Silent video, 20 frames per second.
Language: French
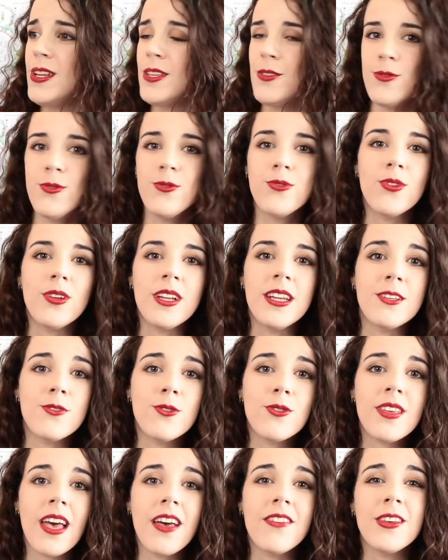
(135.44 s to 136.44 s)
les unes que les
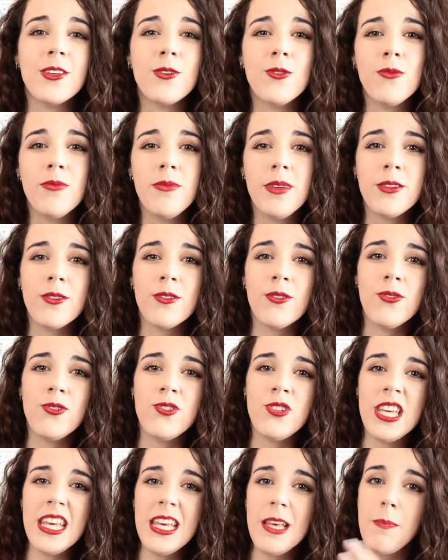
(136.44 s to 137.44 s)
autres, avec une
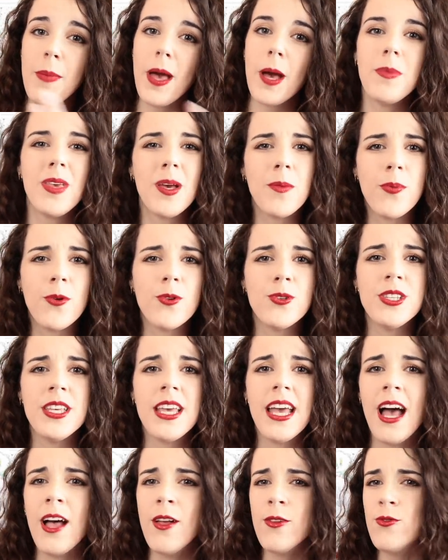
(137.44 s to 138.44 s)
mythologie hyper bien
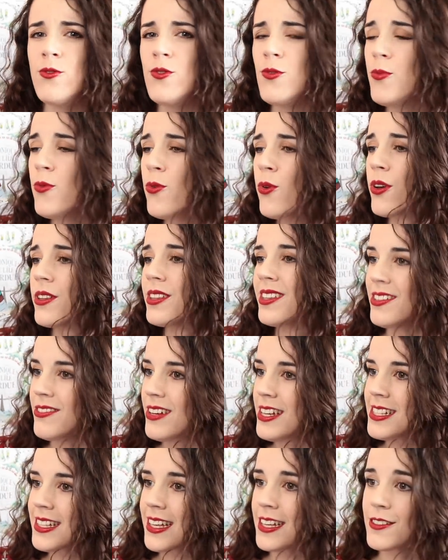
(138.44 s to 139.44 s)
pensée, un humour
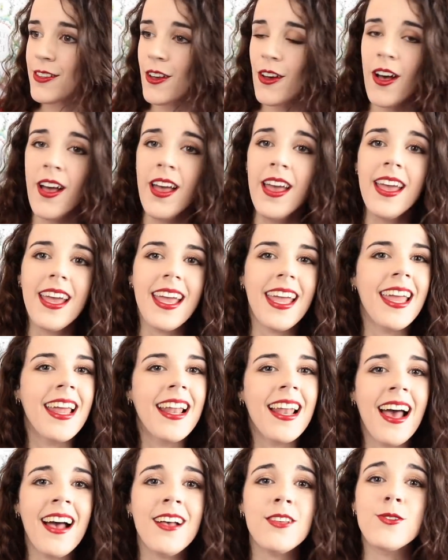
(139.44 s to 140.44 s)
dévastateur. Et
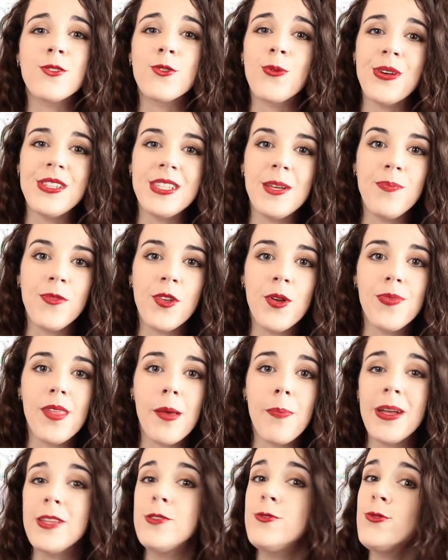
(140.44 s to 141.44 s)
là, ce troisième tome
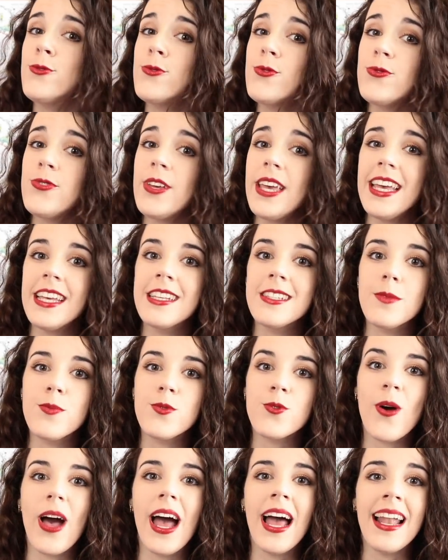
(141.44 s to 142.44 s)
n'a pas du tout fait
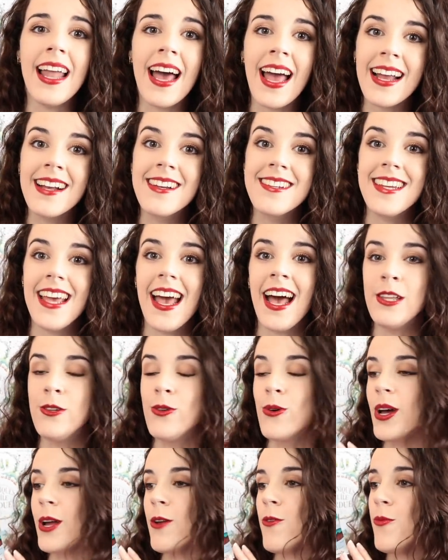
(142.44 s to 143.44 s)
exception à la règle. J'ai
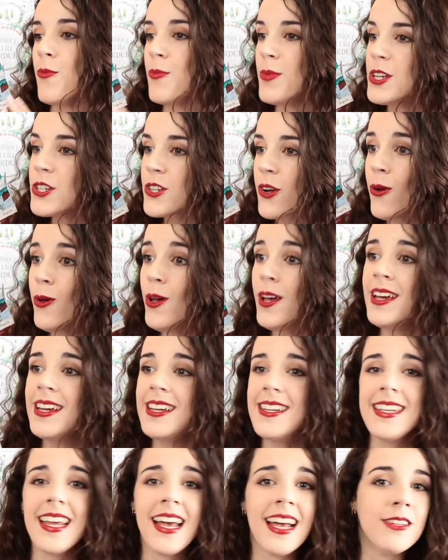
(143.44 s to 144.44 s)
adoré le méchant,
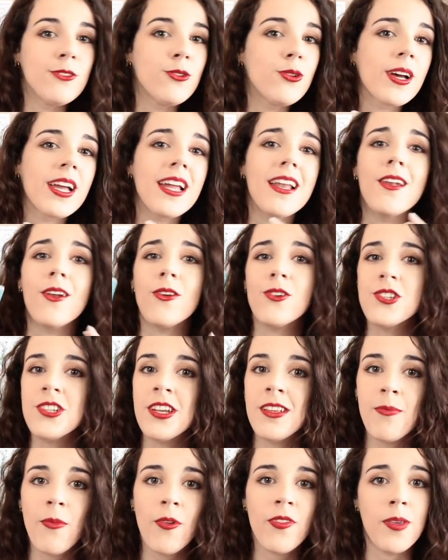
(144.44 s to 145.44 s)
j'ai adoré
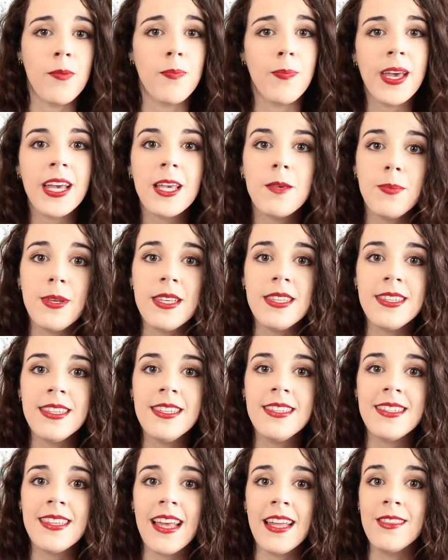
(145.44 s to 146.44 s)
l'enchaînement des
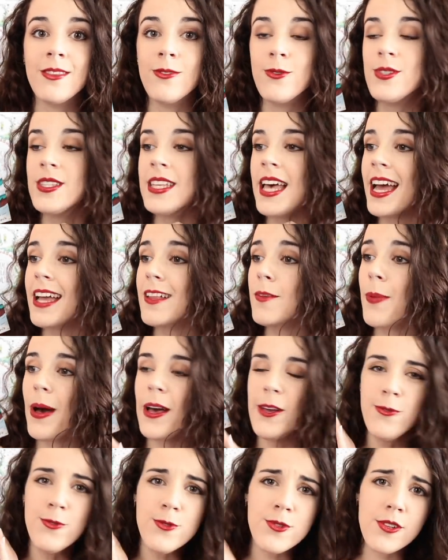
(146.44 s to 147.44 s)
péripéties, ça ne s'arrête
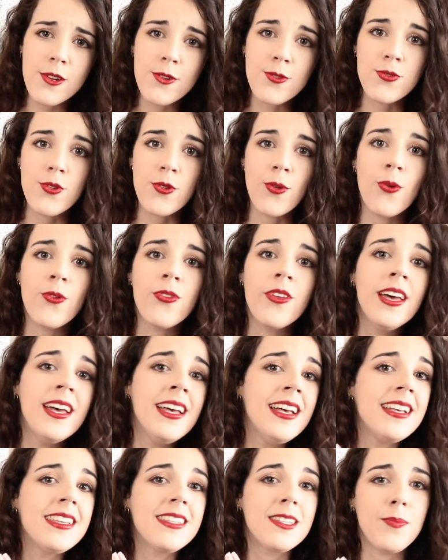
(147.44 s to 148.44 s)
pas une seule seconde.
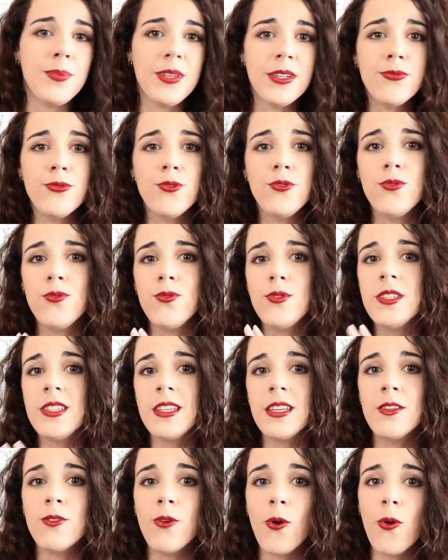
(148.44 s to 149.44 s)
C'est bien foutu,
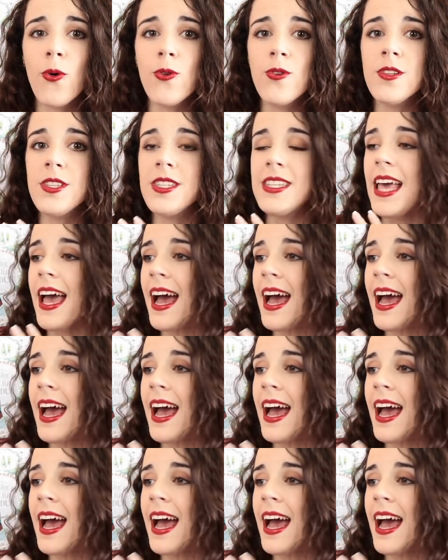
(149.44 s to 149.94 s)
c'est drôle, c'est